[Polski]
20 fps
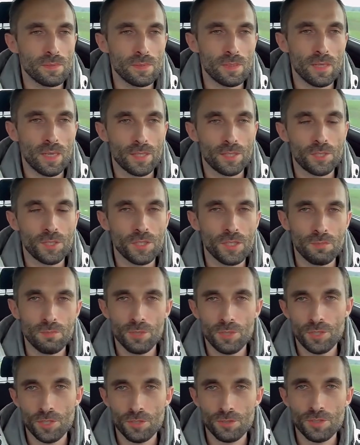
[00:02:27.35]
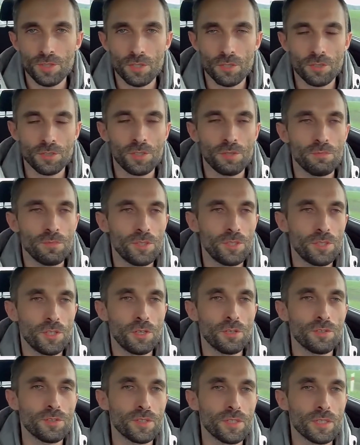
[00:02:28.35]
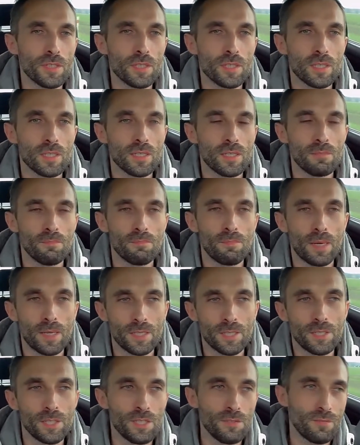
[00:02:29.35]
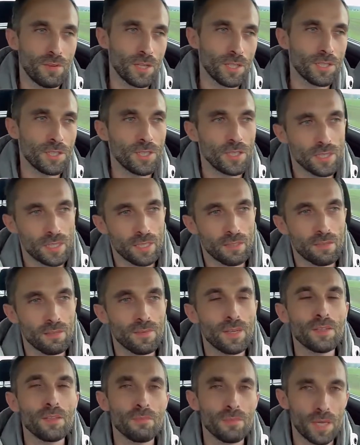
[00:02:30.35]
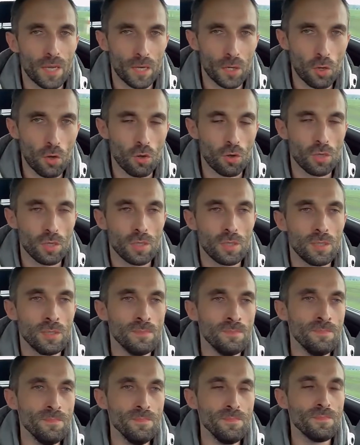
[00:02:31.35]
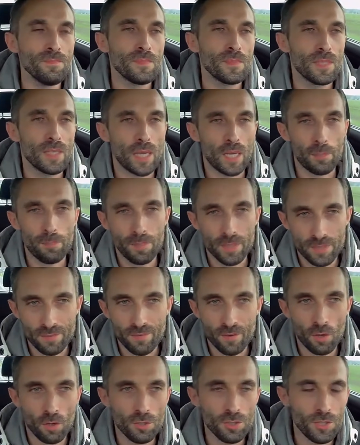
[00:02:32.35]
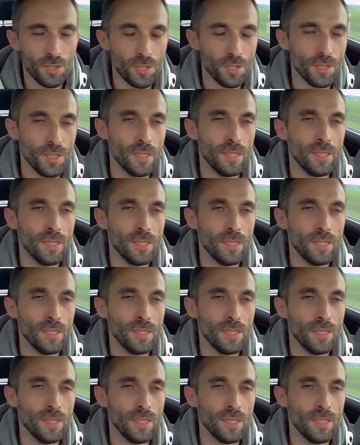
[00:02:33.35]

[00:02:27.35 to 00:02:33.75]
lat 70., 80., bardziej właśnie skierowaną na rock, jak Pink Floydzi,